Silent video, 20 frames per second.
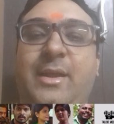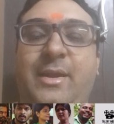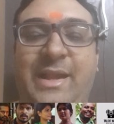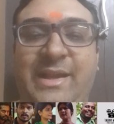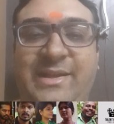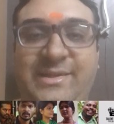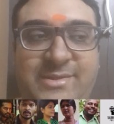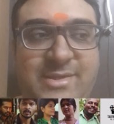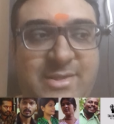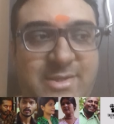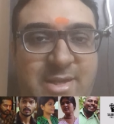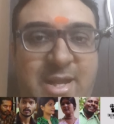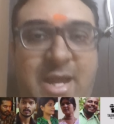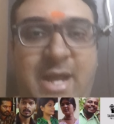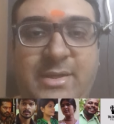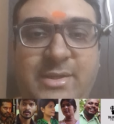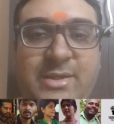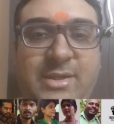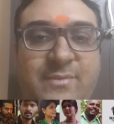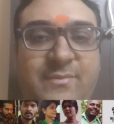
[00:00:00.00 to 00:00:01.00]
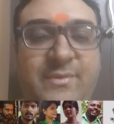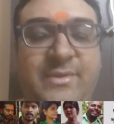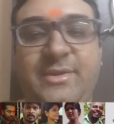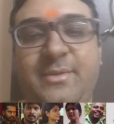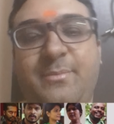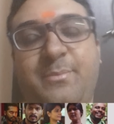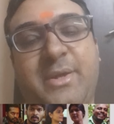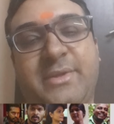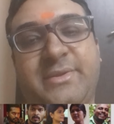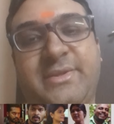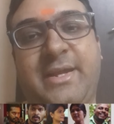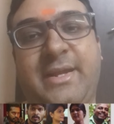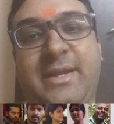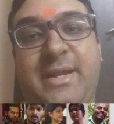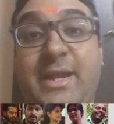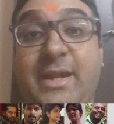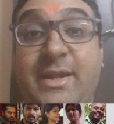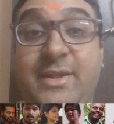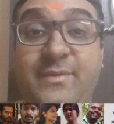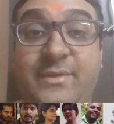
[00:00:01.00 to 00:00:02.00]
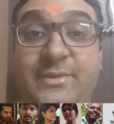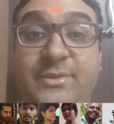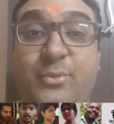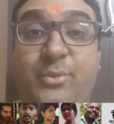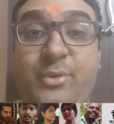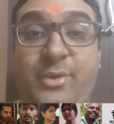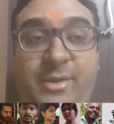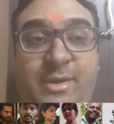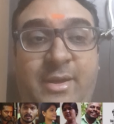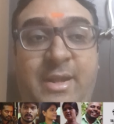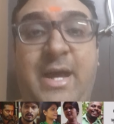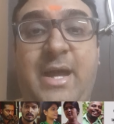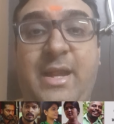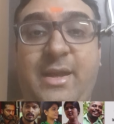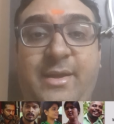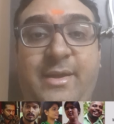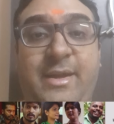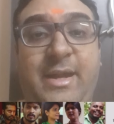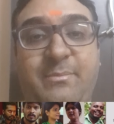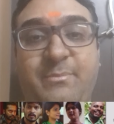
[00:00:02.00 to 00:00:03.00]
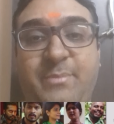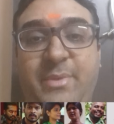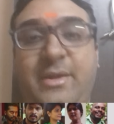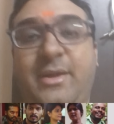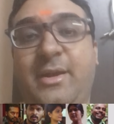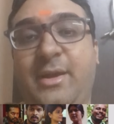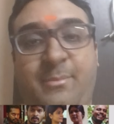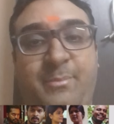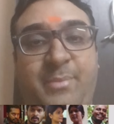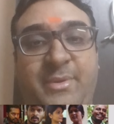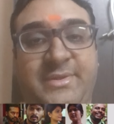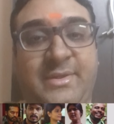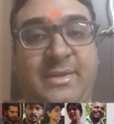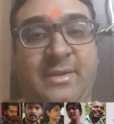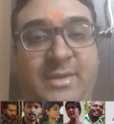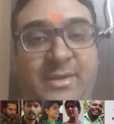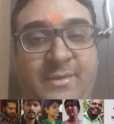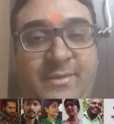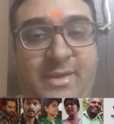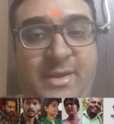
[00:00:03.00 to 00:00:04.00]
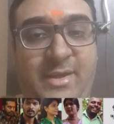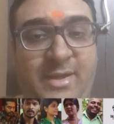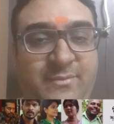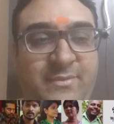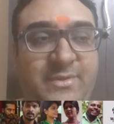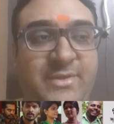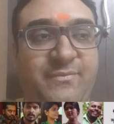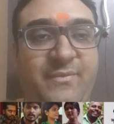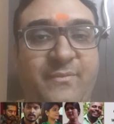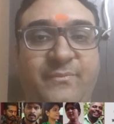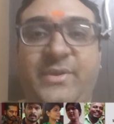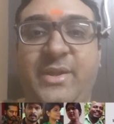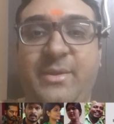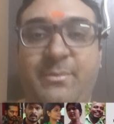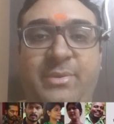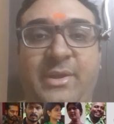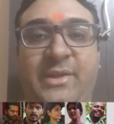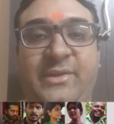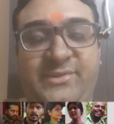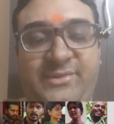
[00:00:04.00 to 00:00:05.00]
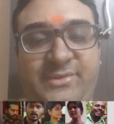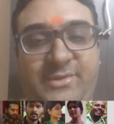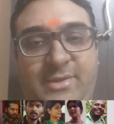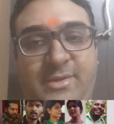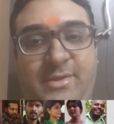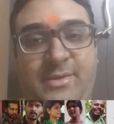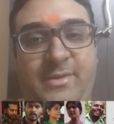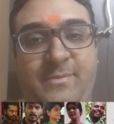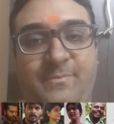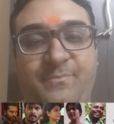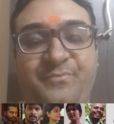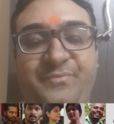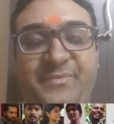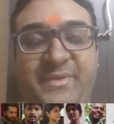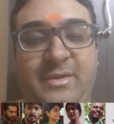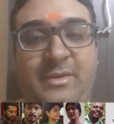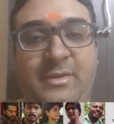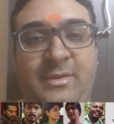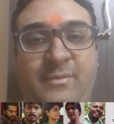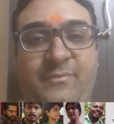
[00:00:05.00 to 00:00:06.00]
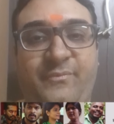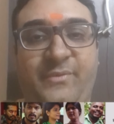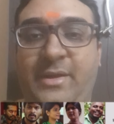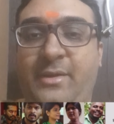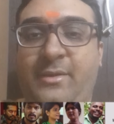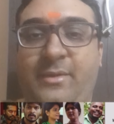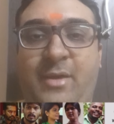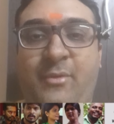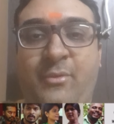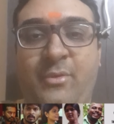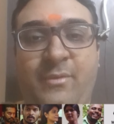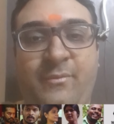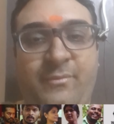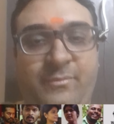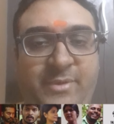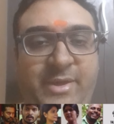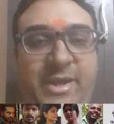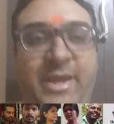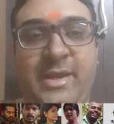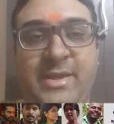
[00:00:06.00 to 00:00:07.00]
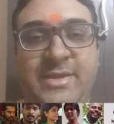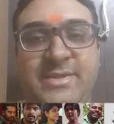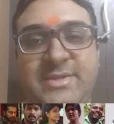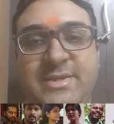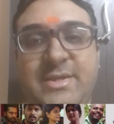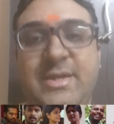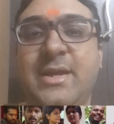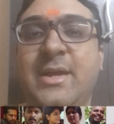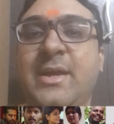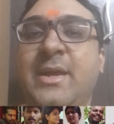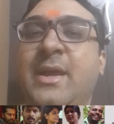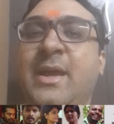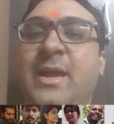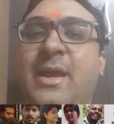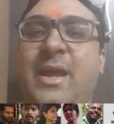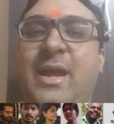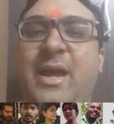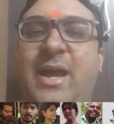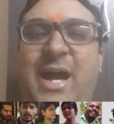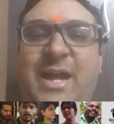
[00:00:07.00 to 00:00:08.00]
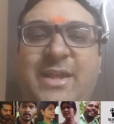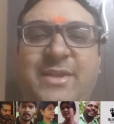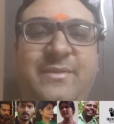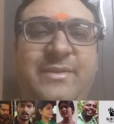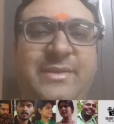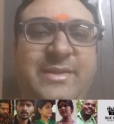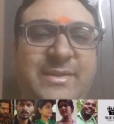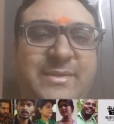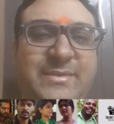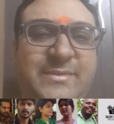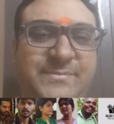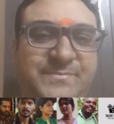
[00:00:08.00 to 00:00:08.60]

நெக்ஸ்ட்டு நான்கு வந்து பார்த்திங்கன்னா இது வந்து ஒரு நாலு நண்பர்களை பற்றின கதை அது வந்து ஃபிஃப்டி ப்ளஸ் அவங்க ஏஜு அது வந்து